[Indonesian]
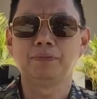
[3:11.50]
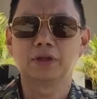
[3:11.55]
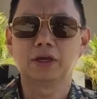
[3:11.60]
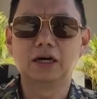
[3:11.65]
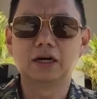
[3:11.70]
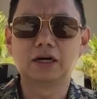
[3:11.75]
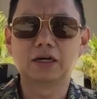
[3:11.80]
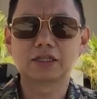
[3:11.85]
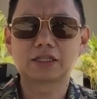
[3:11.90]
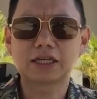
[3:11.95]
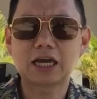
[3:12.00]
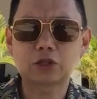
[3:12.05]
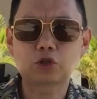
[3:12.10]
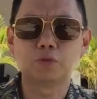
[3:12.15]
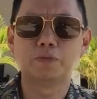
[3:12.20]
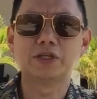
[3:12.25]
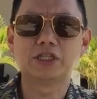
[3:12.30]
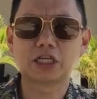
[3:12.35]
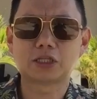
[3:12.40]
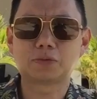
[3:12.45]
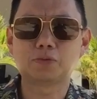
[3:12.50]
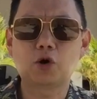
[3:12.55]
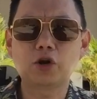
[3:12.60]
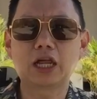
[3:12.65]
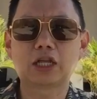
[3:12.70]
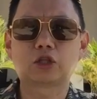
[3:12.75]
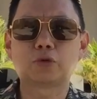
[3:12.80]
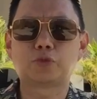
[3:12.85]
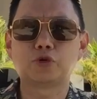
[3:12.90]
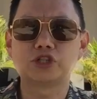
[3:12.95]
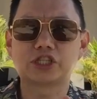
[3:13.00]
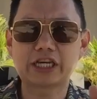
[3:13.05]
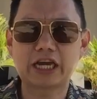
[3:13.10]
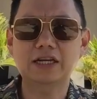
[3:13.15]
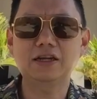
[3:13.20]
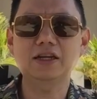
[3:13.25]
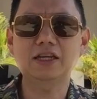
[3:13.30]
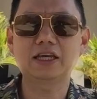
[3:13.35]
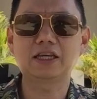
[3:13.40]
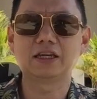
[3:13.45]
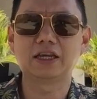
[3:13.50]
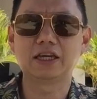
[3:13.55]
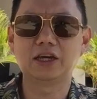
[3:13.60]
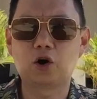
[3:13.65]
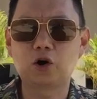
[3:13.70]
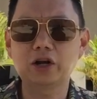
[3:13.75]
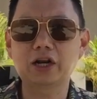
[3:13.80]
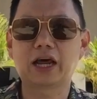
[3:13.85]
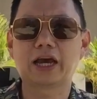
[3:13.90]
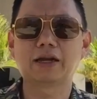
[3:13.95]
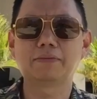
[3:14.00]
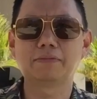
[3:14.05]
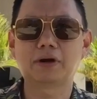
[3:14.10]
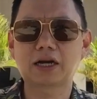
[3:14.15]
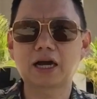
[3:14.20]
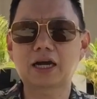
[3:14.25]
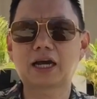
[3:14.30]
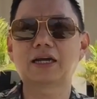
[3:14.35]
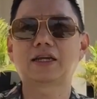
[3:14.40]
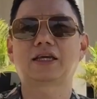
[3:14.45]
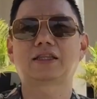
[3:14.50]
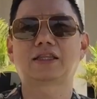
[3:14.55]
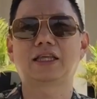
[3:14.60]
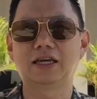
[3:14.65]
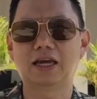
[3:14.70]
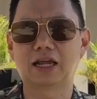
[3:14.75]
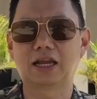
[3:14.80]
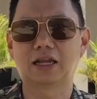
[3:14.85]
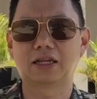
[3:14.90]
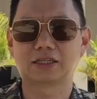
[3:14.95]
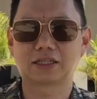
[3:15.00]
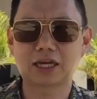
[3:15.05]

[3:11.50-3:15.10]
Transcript: Eh, satu bisnis model ataupun channeling di online maka akan ketinggalan.